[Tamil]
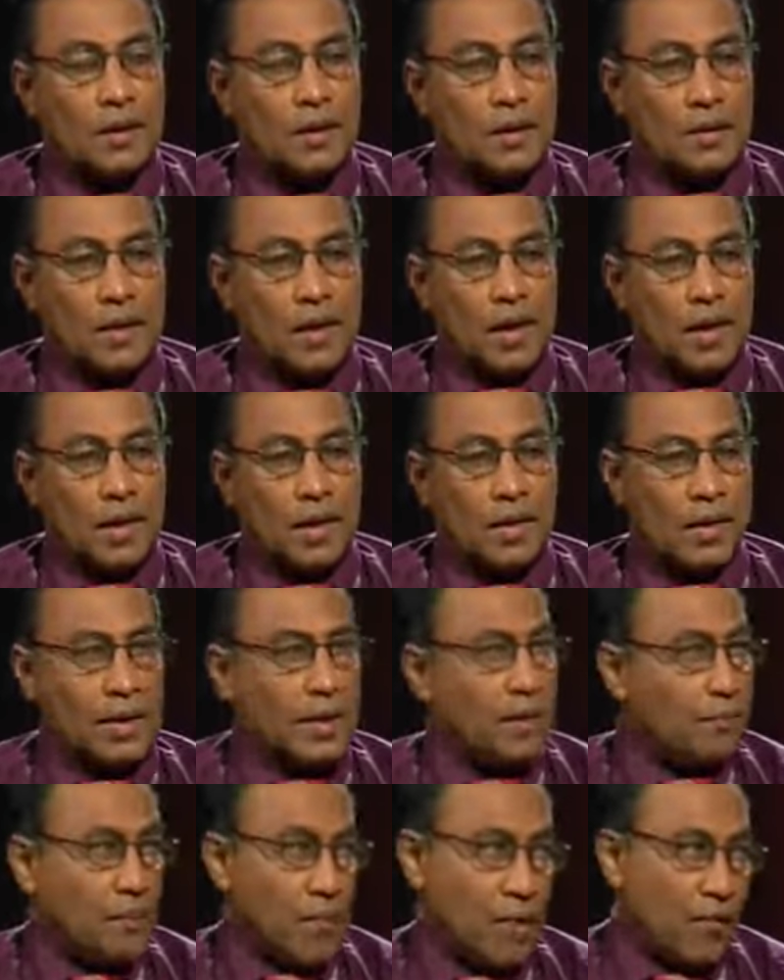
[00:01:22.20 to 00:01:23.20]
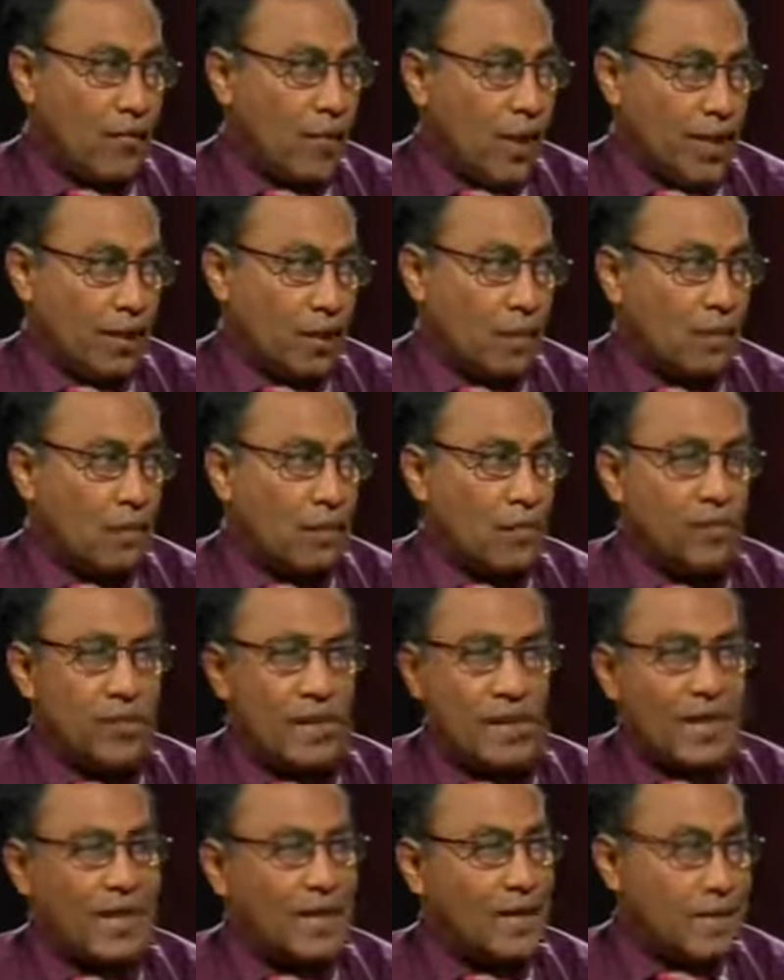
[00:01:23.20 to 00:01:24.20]
நாங்கள் இபிஎஃப் ஆக்ட்
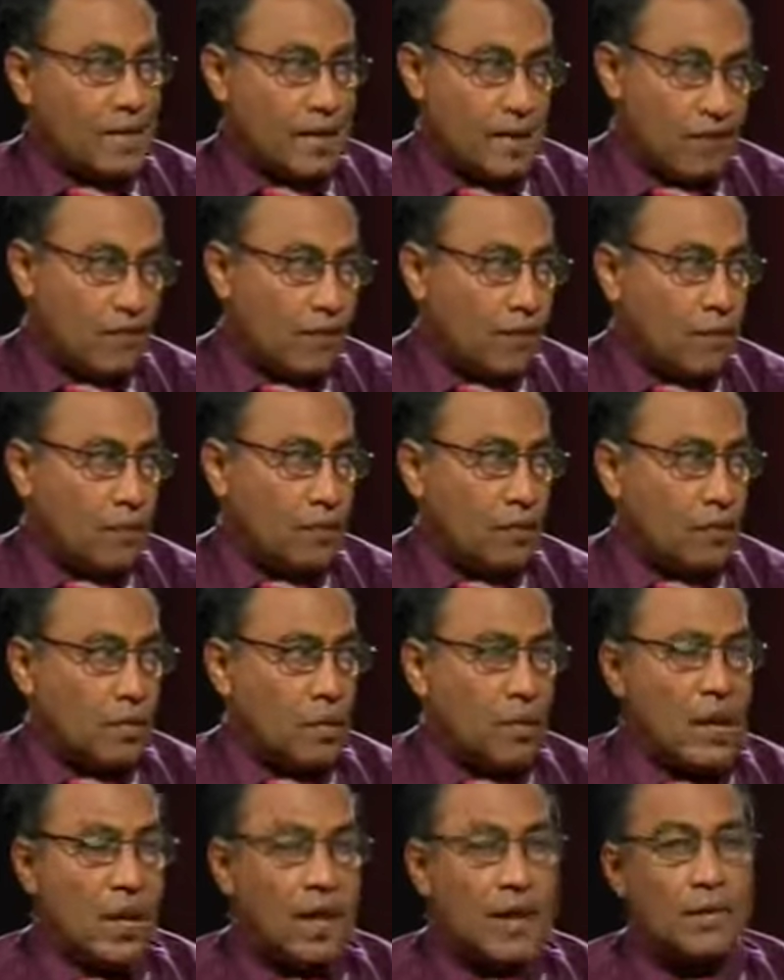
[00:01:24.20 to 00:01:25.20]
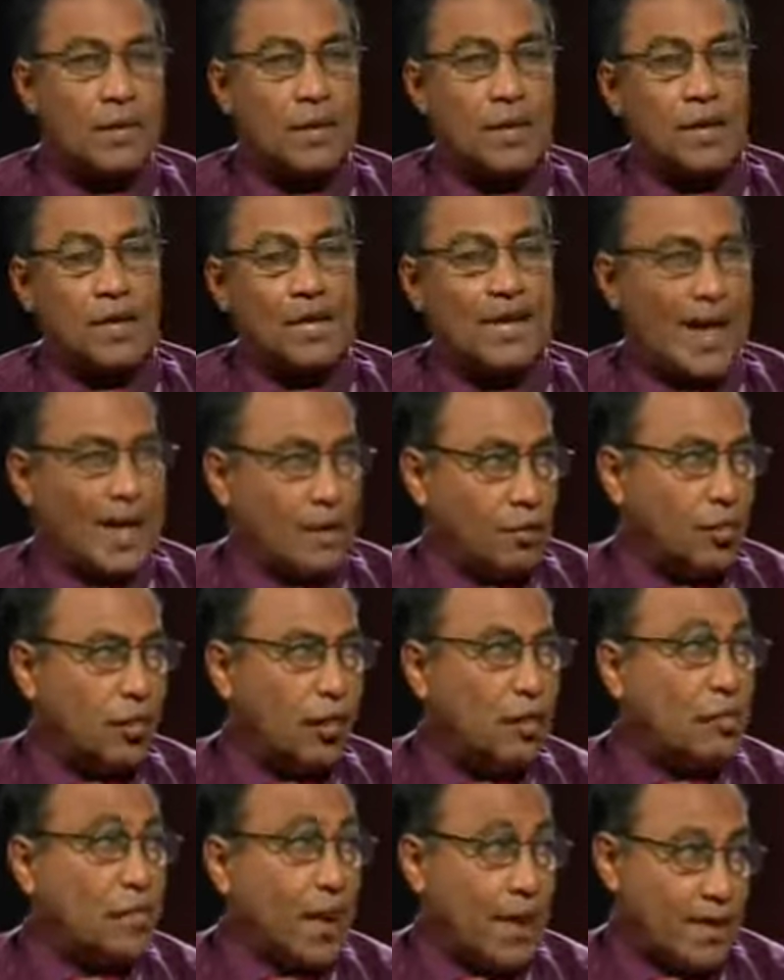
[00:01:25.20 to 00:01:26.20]
இடிஎஃப் அதே மாதிரி கிராட்டிவிட்டி
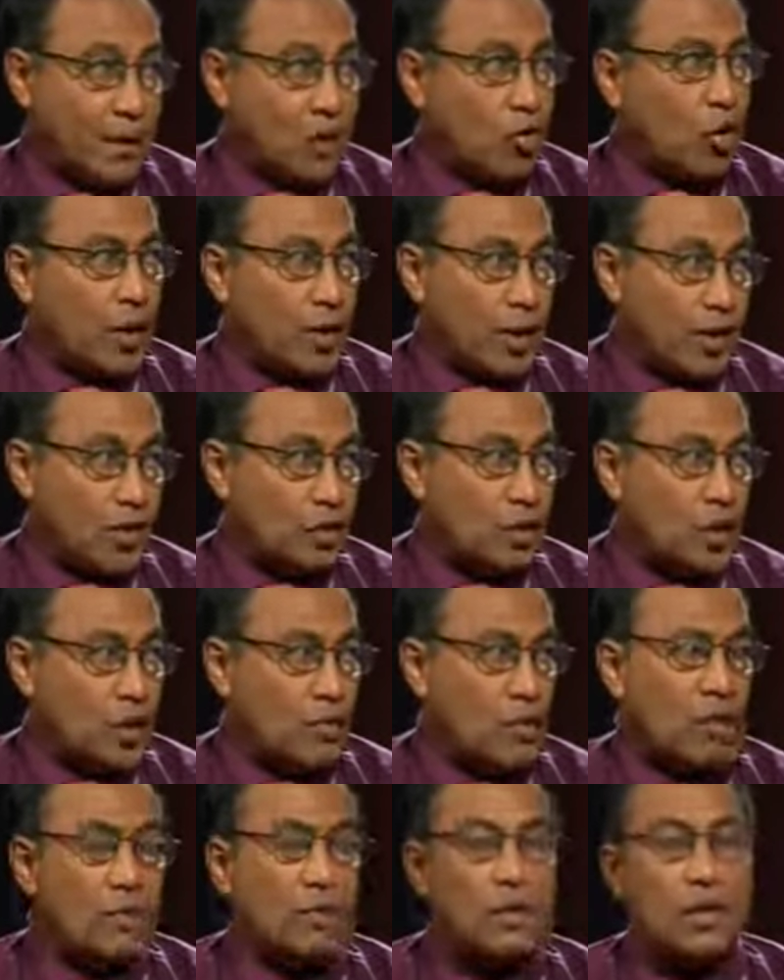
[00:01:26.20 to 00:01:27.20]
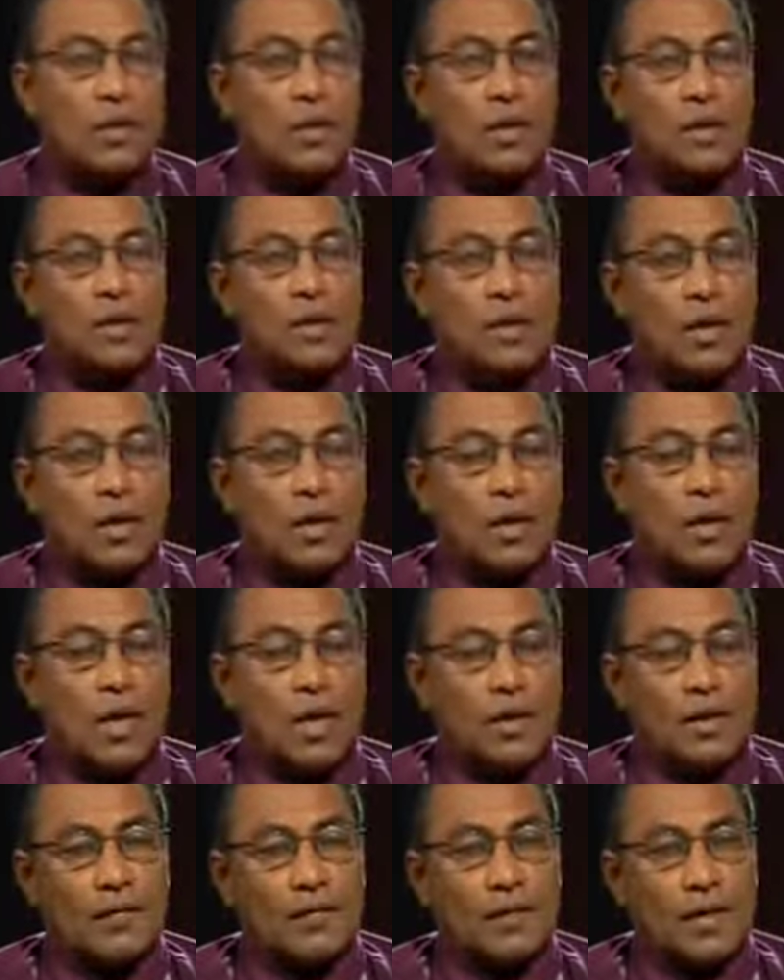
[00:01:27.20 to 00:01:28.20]
பணிக்கொடை என்று சொல்லுவோம்
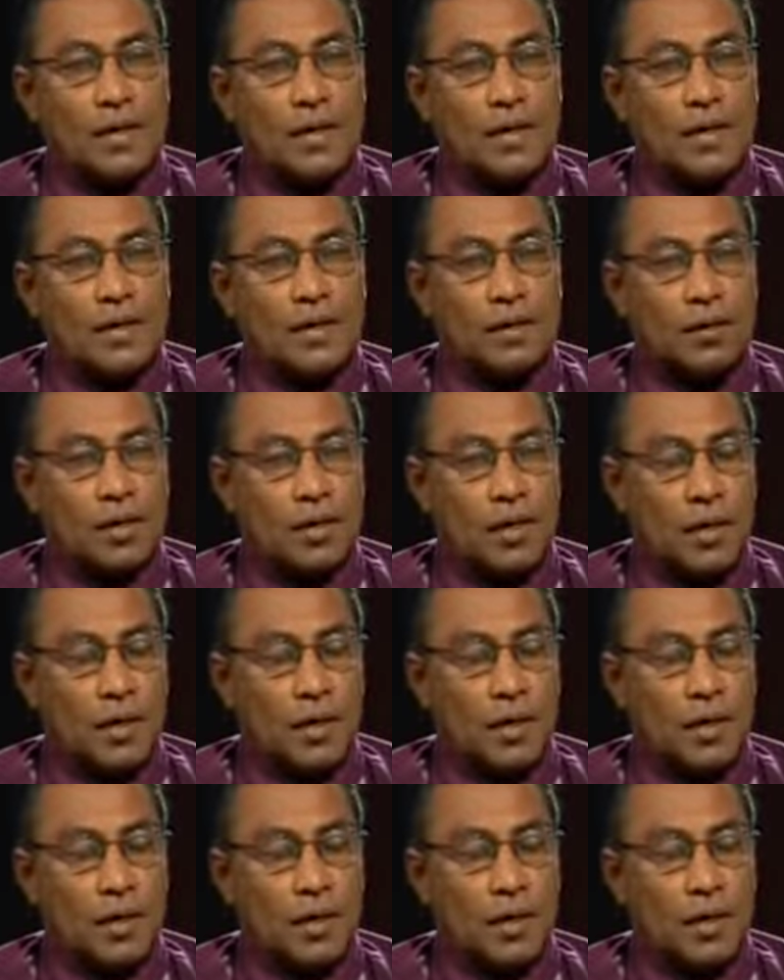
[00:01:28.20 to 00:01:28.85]
அதை விட தொழில்